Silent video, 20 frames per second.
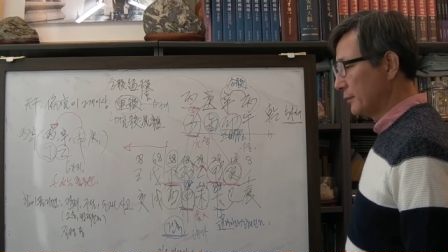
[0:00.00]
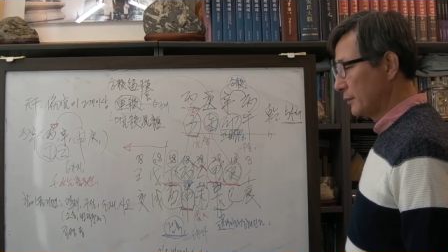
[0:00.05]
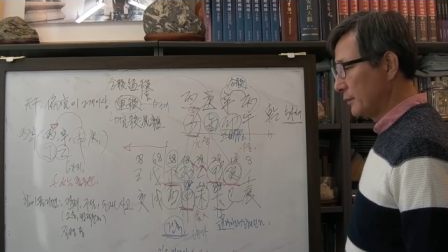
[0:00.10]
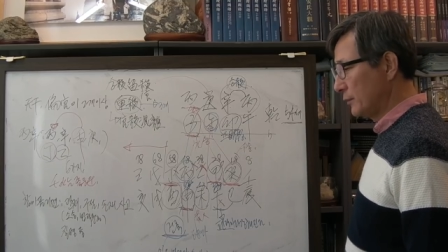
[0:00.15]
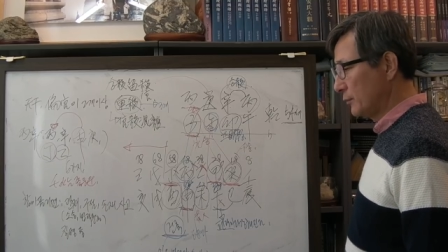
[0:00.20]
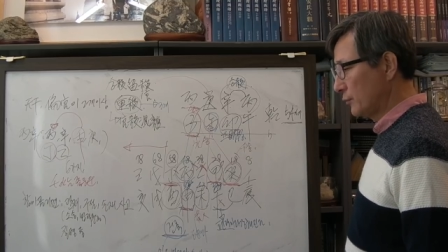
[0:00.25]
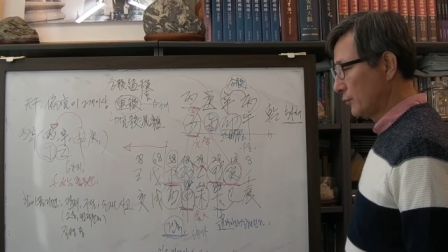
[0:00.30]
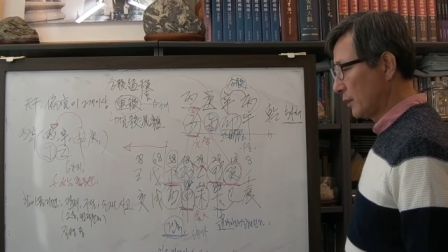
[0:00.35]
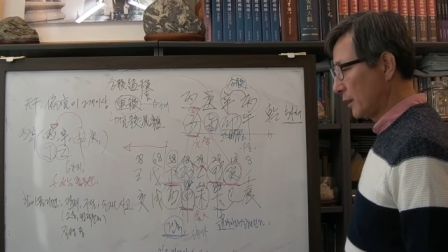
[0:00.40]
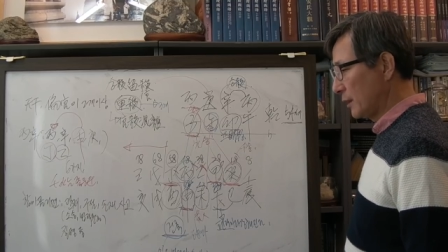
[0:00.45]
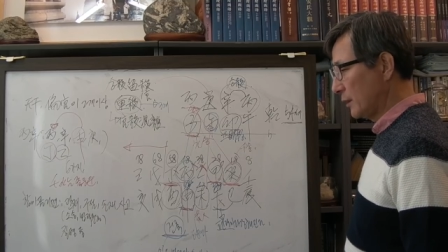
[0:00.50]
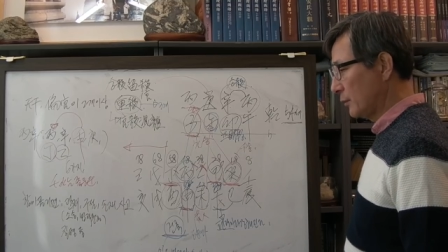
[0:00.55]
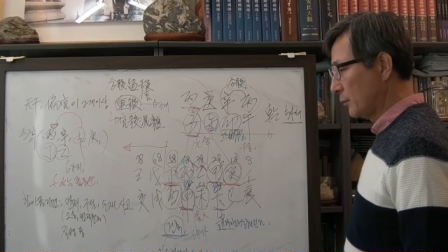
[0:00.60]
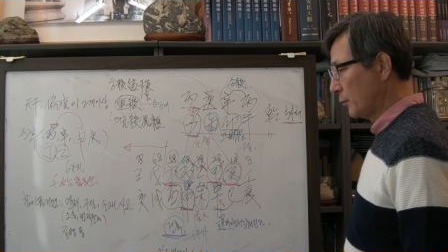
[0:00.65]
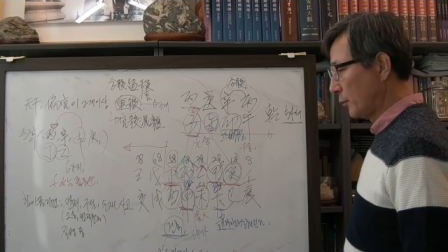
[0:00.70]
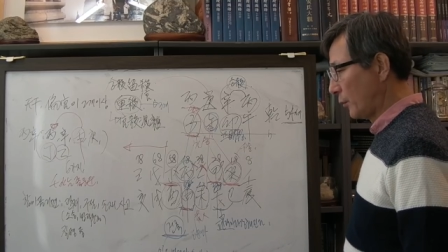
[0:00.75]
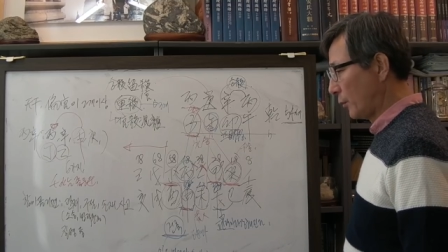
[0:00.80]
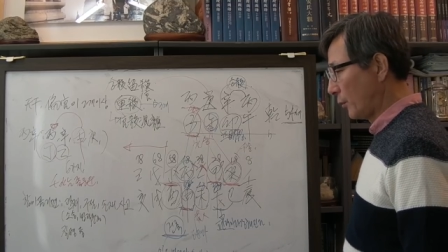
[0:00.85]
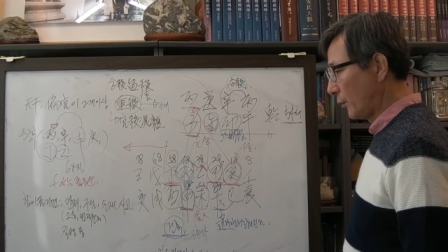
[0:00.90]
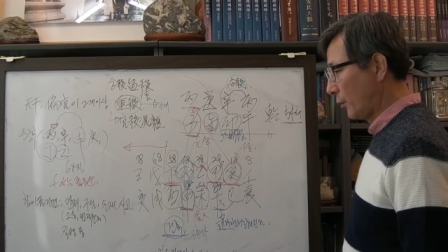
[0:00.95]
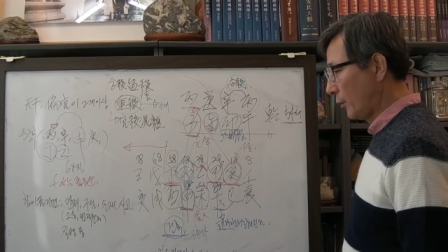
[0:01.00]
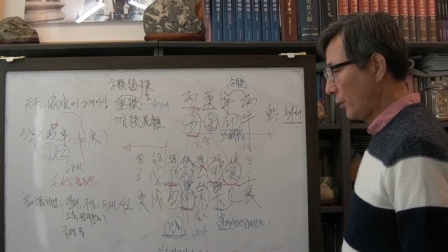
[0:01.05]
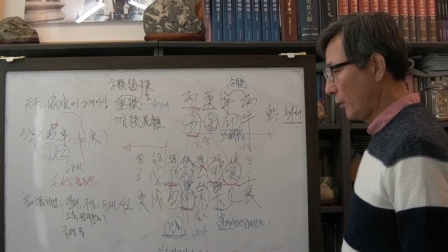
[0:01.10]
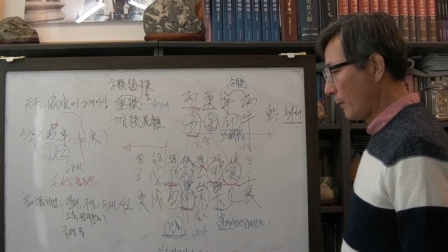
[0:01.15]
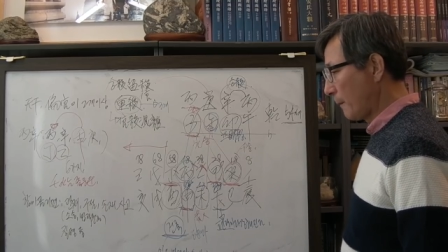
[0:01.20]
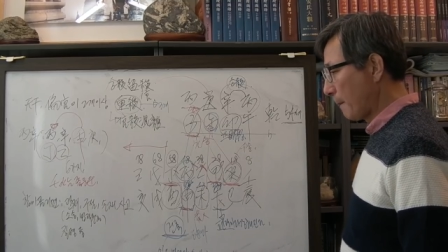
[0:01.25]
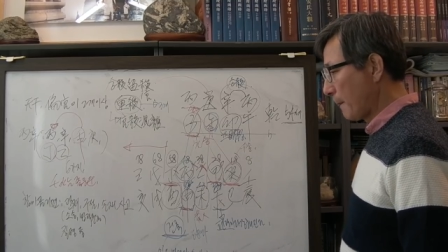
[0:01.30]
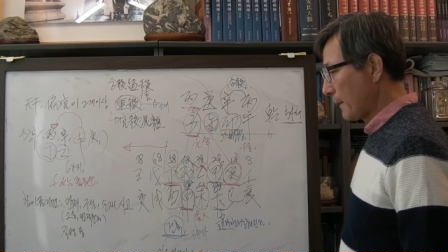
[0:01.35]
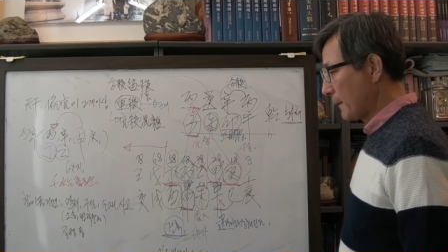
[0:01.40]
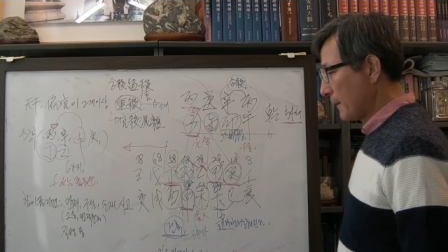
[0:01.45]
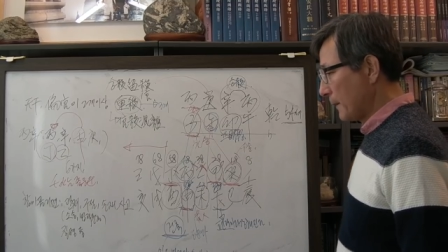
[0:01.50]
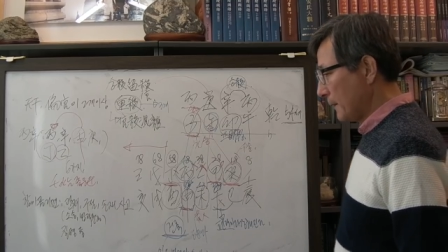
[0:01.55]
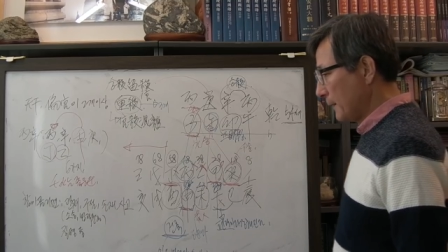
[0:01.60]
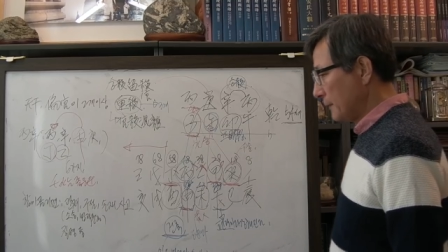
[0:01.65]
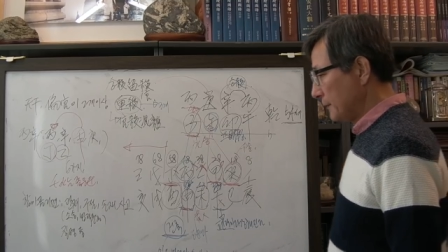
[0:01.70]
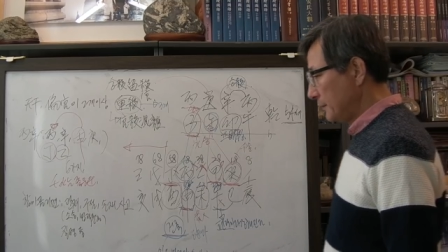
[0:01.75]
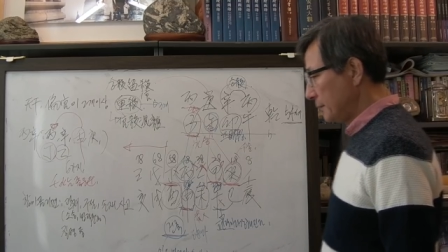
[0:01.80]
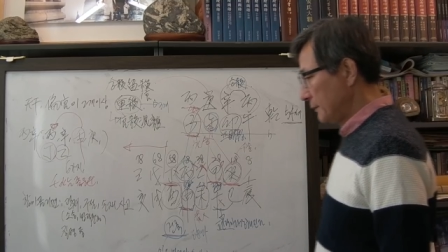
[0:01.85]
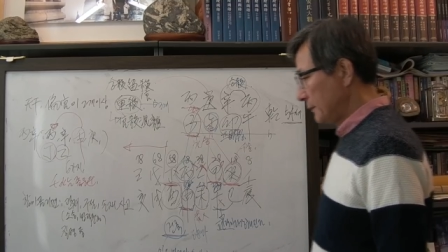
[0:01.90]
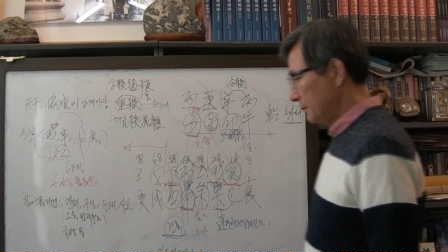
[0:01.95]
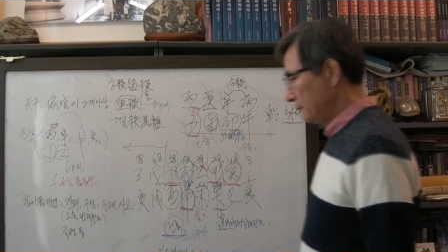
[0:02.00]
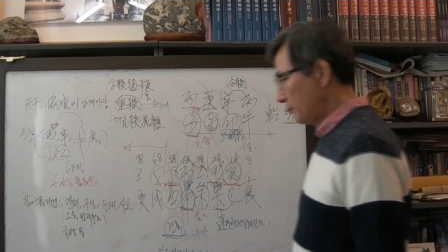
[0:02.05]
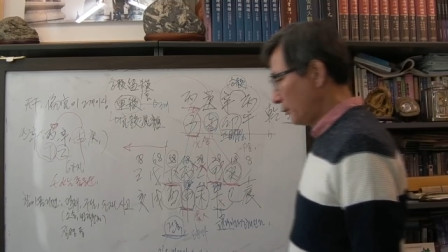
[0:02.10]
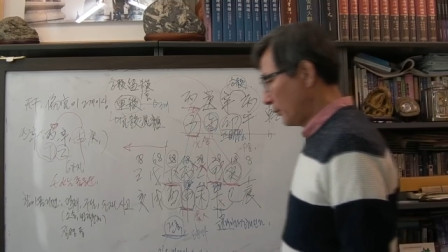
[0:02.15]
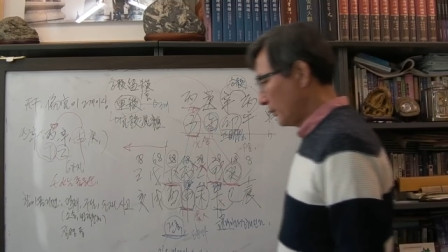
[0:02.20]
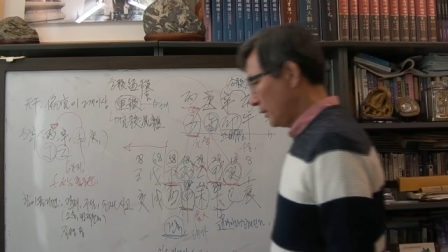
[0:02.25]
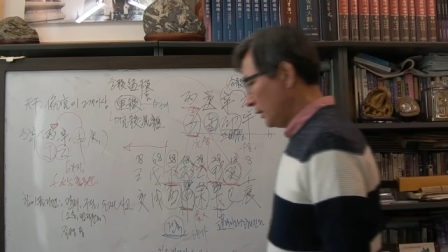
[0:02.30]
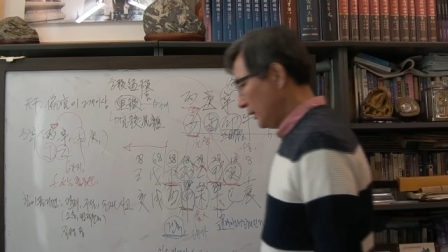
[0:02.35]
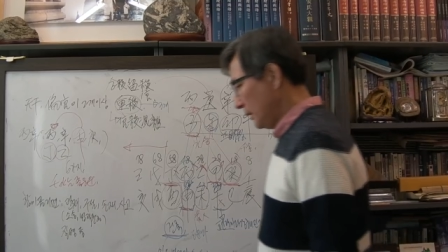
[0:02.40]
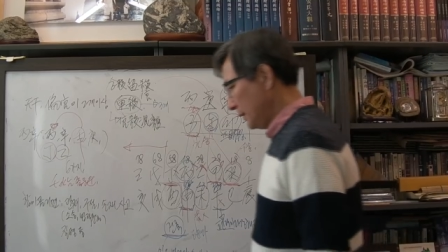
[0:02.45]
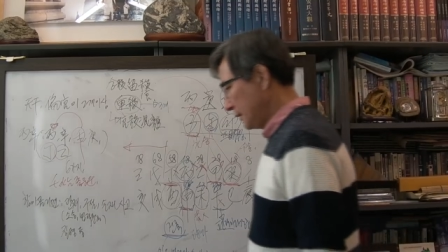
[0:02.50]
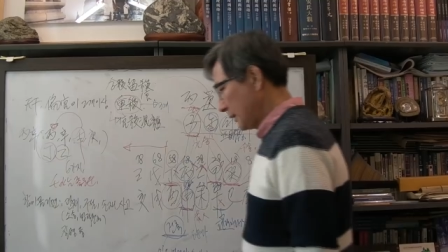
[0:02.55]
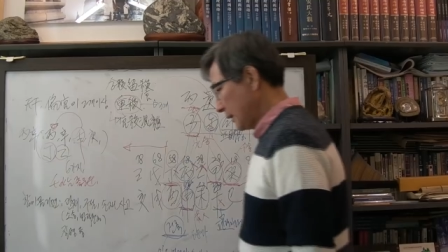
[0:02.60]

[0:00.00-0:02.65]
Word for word: 드릴 수가 있고 지금 본인이